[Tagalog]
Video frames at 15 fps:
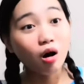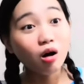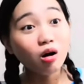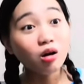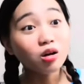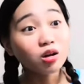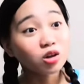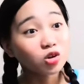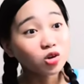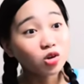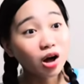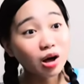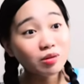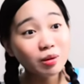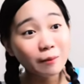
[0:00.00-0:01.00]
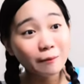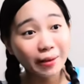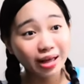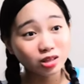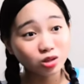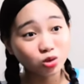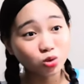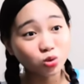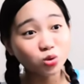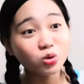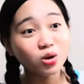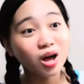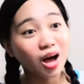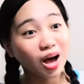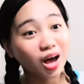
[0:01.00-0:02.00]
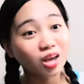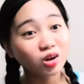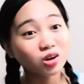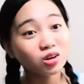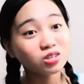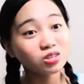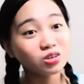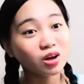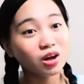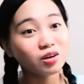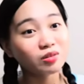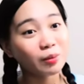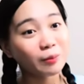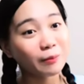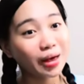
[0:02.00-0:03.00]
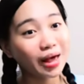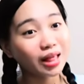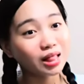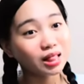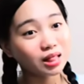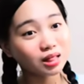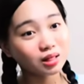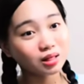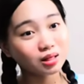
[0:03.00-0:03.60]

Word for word: Oh, you have a pet too? I also have a pet.